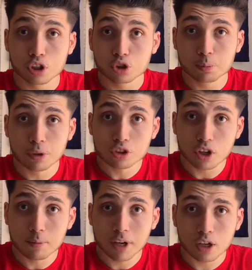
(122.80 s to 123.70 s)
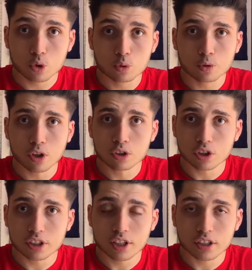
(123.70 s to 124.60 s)
je pense quand même à un coup franc dans
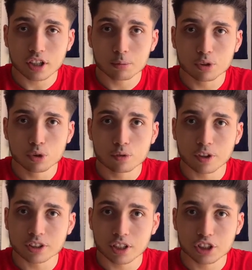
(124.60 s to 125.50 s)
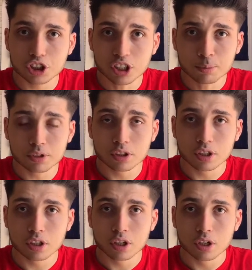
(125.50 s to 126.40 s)
les dernières minutes face à l'Égypte
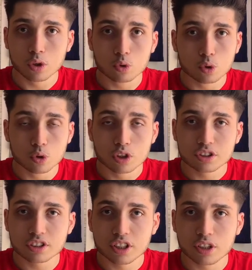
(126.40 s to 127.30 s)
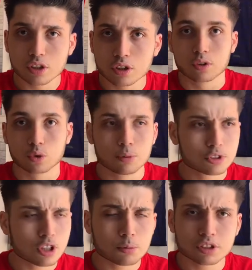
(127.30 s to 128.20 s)
où c'est, euh, où il me
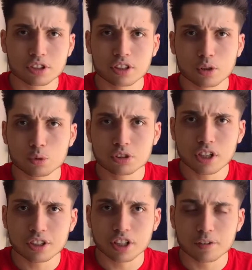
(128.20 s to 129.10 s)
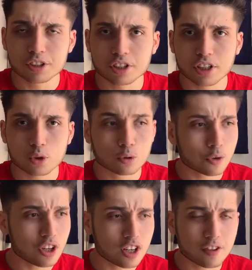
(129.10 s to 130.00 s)
semble, c'était Louza qui avait tiré le coup franc,
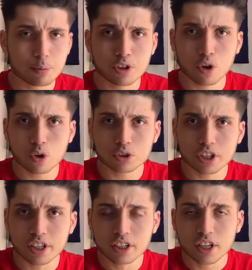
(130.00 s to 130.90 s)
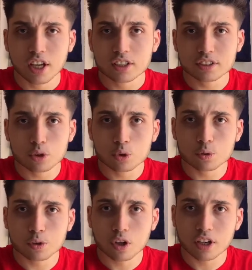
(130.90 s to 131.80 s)
il l'avait mis en retrait. Ce coup
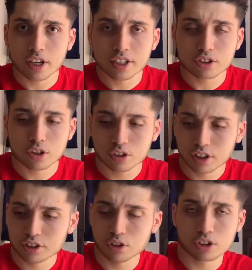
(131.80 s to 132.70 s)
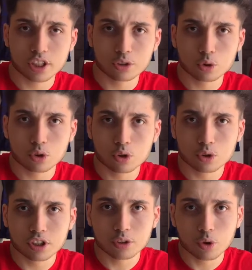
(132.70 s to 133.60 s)
franc-là, excentré sous le
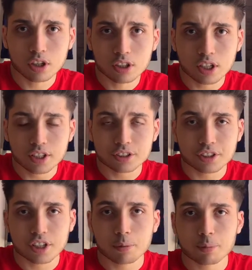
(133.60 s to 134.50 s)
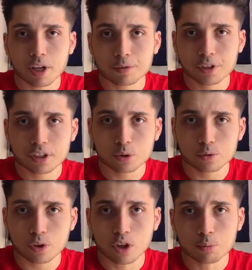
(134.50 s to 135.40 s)
côté droit, c'était un parfait coup
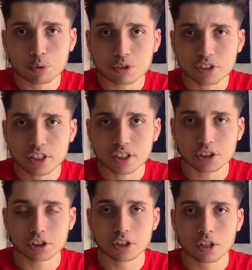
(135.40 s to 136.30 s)
franc pour Ziyech.